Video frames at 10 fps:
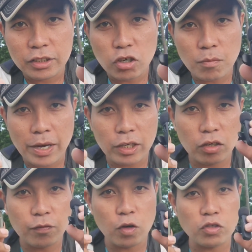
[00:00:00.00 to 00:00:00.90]
yung
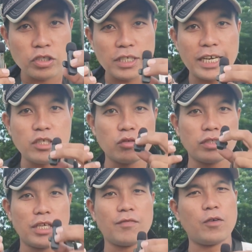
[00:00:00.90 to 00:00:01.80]
microphone sa inyong
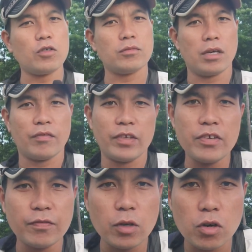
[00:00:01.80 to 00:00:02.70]
cellphone, mga
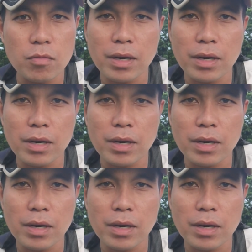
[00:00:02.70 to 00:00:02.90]
Vivo,